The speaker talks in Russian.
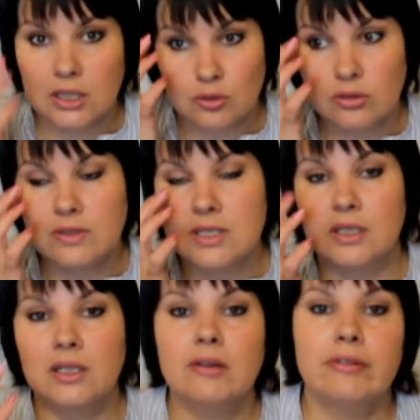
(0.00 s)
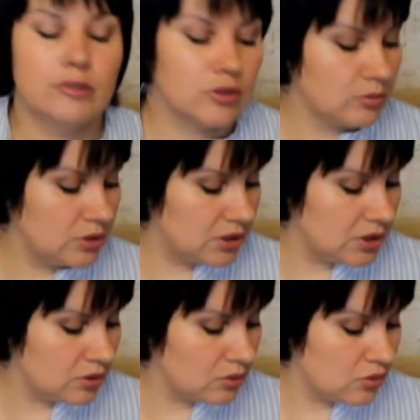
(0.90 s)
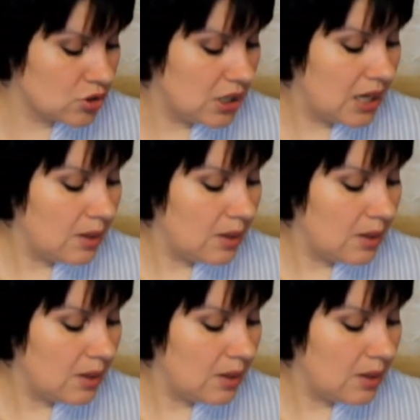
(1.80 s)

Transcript: который восстанавливает иммунитет кожи.